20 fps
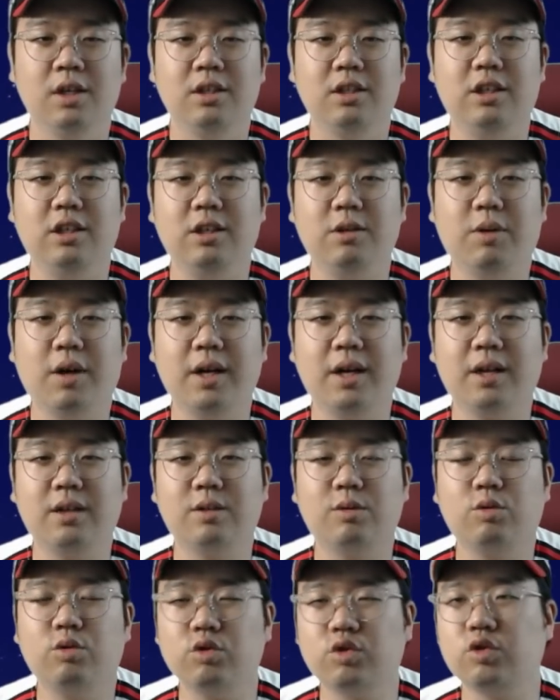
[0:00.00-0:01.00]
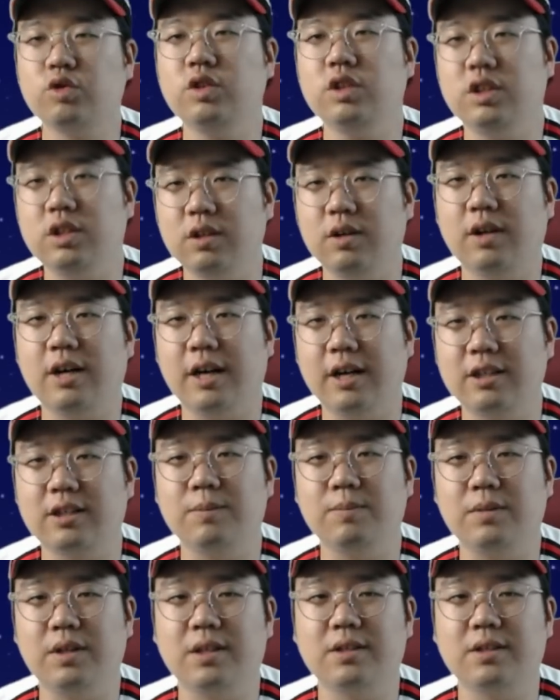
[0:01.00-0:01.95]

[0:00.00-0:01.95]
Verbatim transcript: 이 활약을 꾸준히 이어가야 됩니다.